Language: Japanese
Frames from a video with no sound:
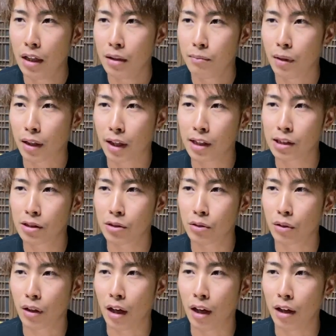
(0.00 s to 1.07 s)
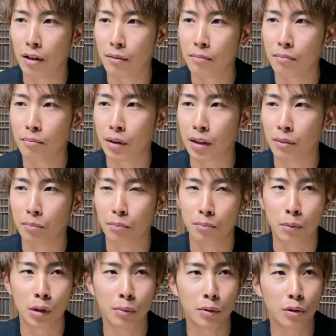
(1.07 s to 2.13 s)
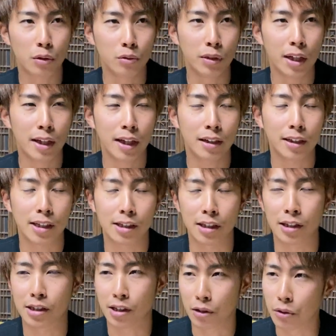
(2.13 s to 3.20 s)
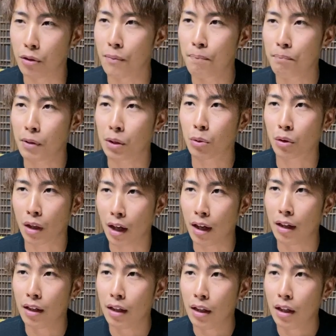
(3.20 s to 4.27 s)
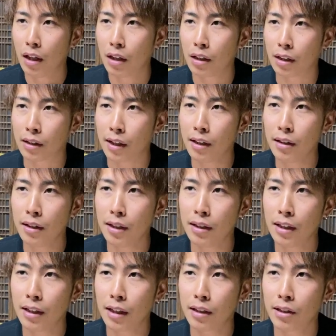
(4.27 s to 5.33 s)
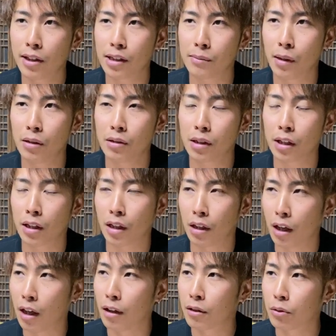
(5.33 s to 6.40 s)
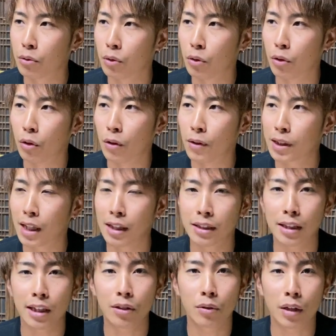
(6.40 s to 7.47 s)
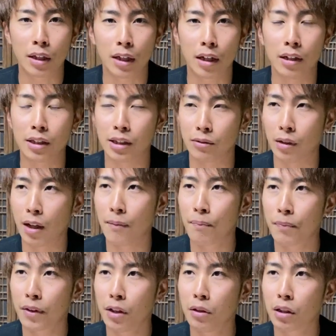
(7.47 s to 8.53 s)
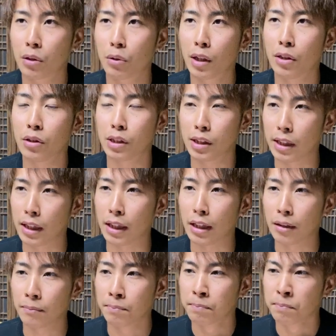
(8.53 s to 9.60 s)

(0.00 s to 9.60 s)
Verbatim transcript: まあ、果樹とかもともと植えてあったやつなんですけど、まあ、とかなんか天然でなってるやつもあるんじゃないかなこの山菜とかに関しては。っていうのは取れるし